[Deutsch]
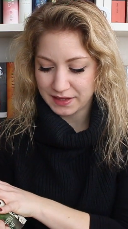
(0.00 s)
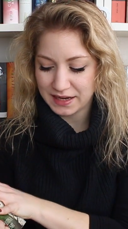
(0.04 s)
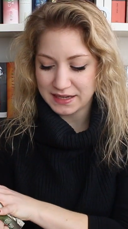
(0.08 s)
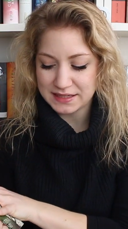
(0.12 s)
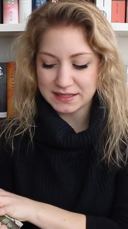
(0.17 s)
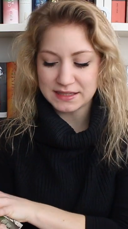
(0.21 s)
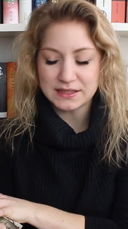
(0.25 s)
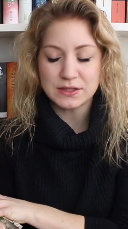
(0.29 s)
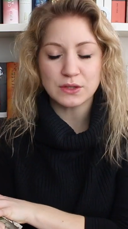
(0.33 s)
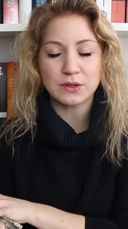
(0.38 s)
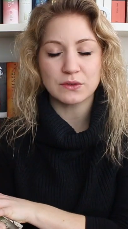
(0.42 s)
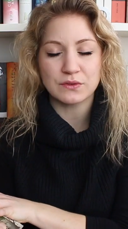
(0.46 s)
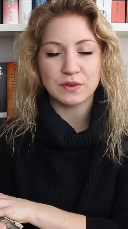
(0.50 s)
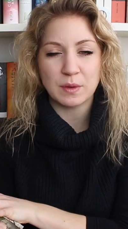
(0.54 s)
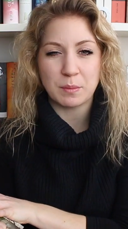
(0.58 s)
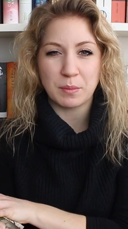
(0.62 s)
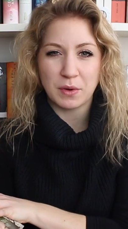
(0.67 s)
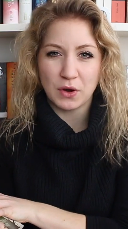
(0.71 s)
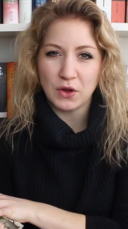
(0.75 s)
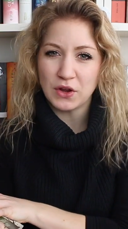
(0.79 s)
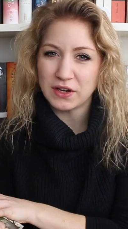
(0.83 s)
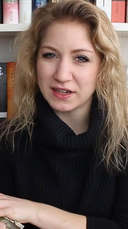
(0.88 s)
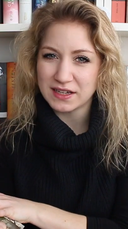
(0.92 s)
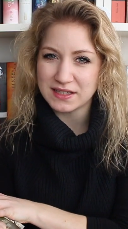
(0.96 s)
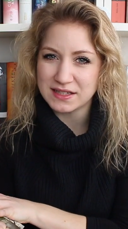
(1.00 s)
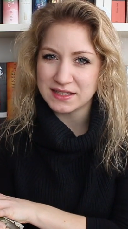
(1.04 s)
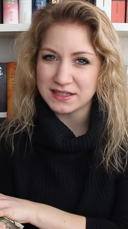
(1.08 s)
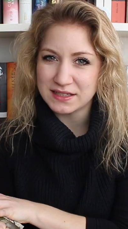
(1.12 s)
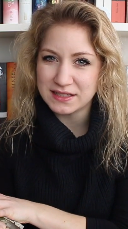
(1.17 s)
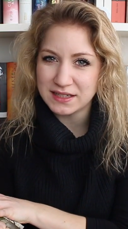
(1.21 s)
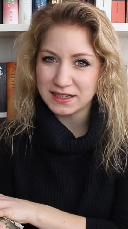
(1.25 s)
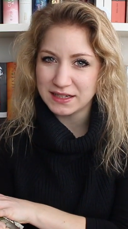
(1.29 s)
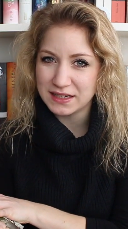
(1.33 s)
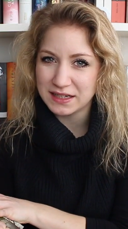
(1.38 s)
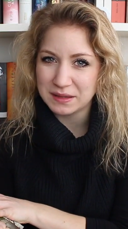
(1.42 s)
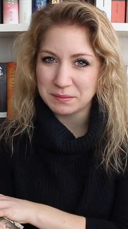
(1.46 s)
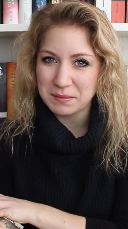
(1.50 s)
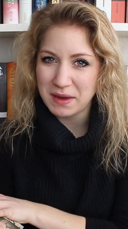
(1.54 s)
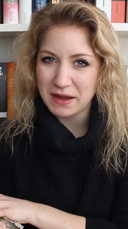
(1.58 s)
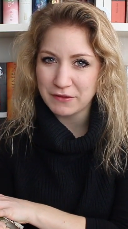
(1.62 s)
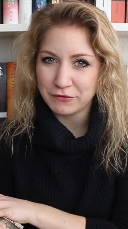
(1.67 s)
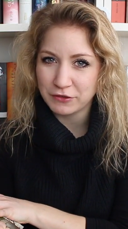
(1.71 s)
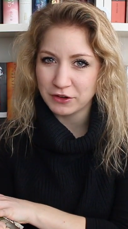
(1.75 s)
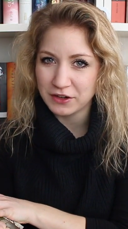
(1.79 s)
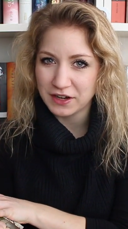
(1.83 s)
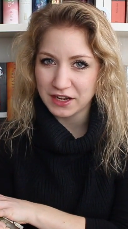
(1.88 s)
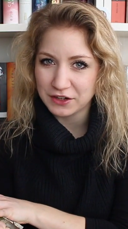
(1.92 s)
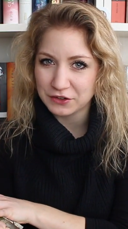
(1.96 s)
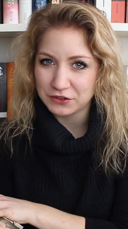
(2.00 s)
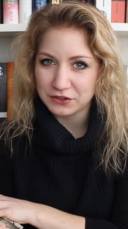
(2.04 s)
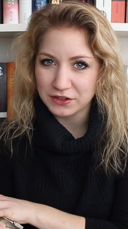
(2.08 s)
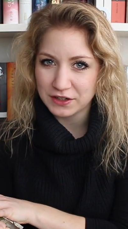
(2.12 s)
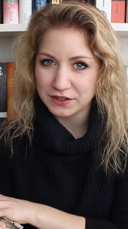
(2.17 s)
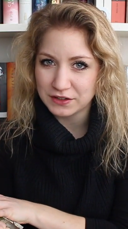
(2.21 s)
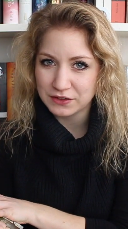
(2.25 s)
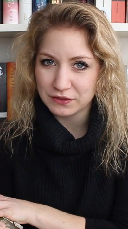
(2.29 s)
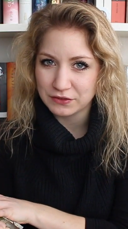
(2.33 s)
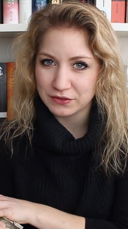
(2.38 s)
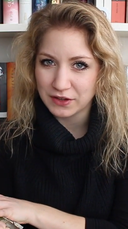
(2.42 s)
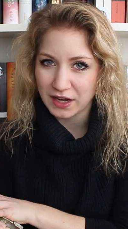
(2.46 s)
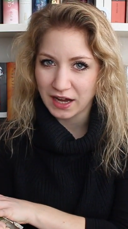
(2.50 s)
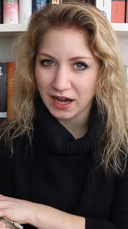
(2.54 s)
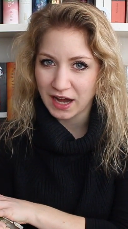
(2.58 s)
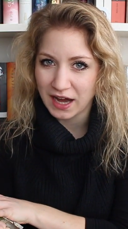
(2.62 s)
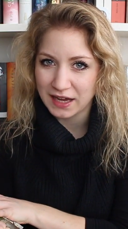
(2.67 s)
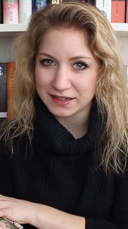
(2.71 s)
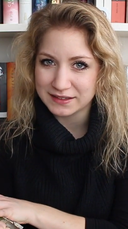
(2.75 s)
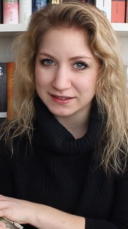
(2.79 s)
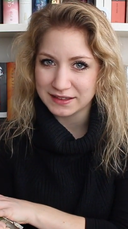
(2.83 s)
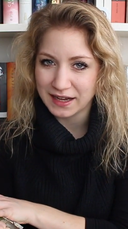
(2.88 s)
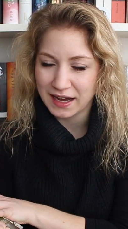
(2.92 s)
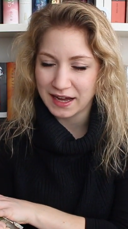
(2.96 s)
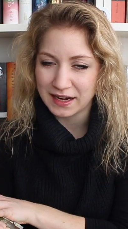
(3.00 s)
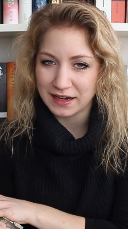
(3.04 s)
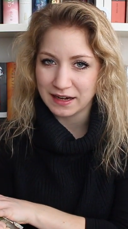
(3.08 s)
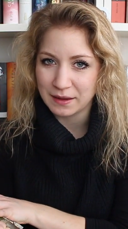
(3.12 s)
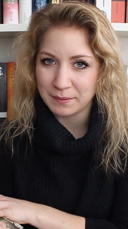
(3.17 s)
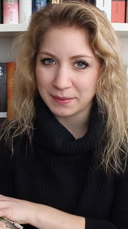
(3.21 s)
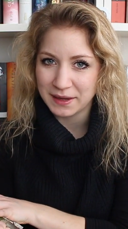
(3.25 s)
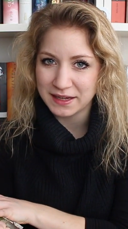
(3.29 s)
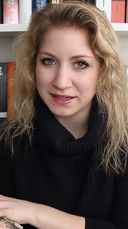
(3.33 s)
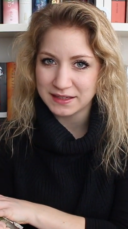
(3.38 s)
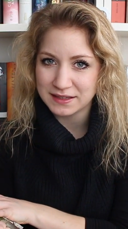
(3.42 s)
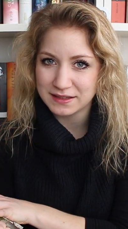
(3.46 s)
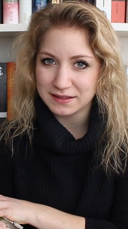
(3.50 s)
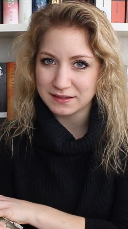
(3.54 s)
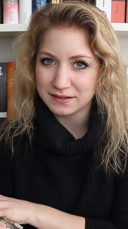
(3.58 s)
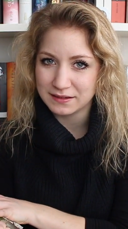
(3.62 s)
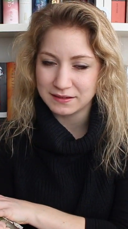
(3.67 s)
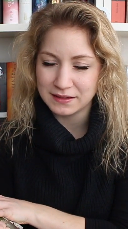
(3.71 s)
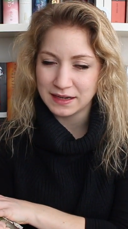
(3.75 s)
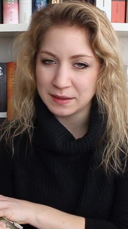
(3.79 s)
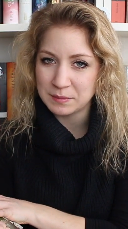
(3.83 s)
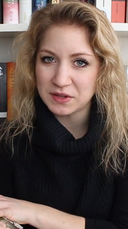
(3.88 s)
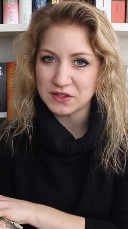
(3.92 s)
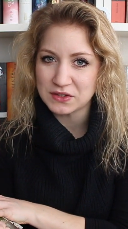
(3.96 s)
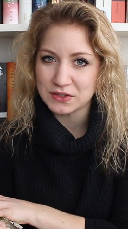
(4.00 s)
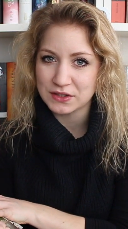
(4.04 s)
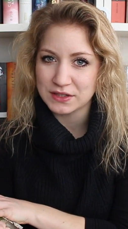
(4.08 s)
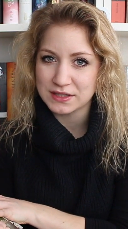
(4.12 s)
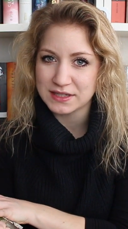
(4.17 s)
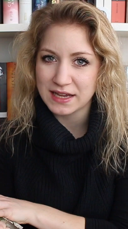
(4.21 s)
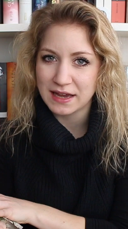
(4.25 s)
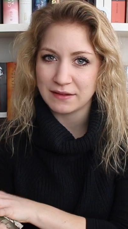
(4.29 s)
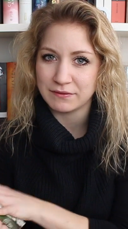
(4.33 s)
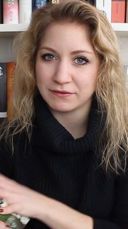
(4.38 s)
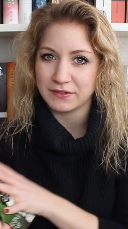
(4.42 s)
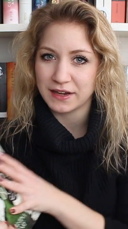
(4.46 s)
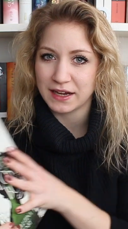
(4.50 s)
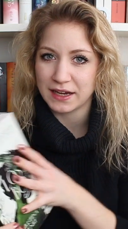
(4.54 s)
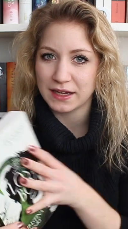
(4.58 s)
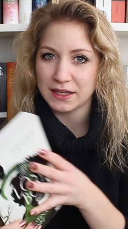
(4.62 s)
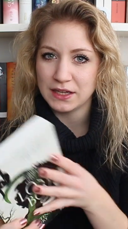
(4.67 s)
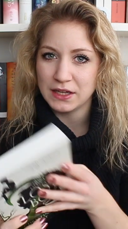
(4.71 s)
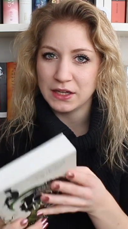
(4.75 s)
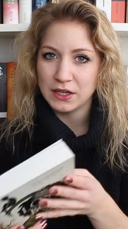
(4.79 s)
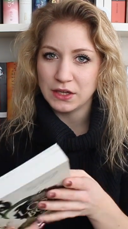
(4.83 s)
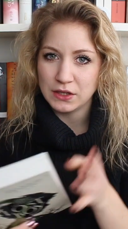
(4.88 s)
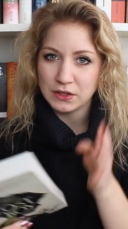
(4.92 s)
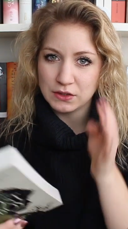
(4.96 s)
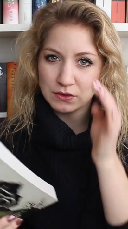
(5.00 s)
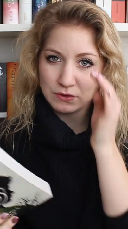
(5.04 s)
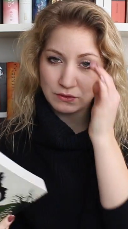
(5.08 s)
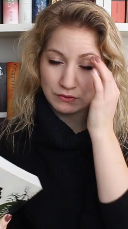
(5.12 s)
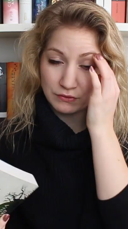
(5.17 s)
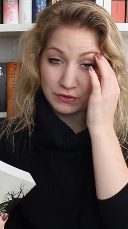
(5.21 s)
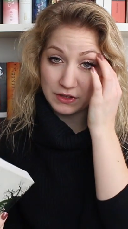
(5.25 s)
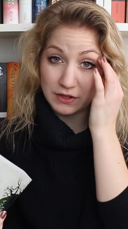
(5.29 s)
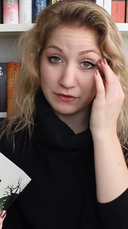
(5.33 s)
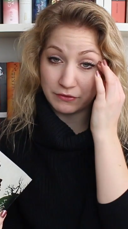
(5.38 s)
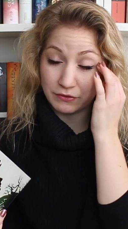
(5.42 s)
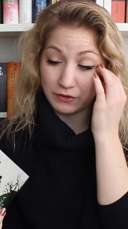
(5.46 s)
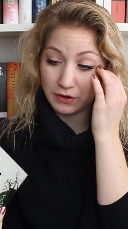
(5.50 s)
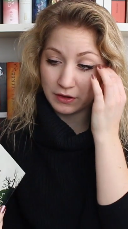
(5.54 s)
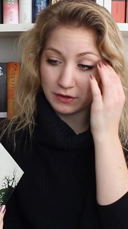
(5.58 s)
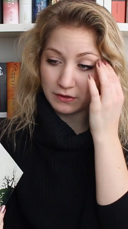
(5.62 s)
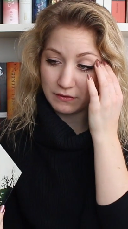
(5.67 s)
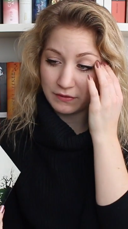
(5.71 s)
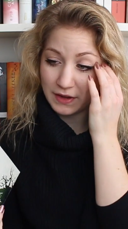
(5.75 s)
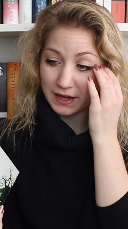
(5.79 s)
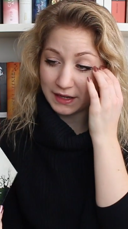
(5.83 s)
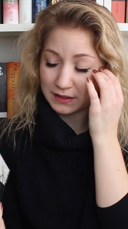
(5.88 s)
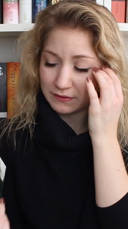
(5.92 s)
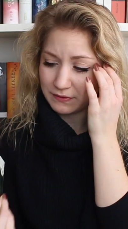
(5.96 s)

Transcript: es ist irgendwie blöd, dass ich dir nicht mehr von der Geschichte verraten kann, aber ich nehme dir sonst einfach zu viel vorne weg.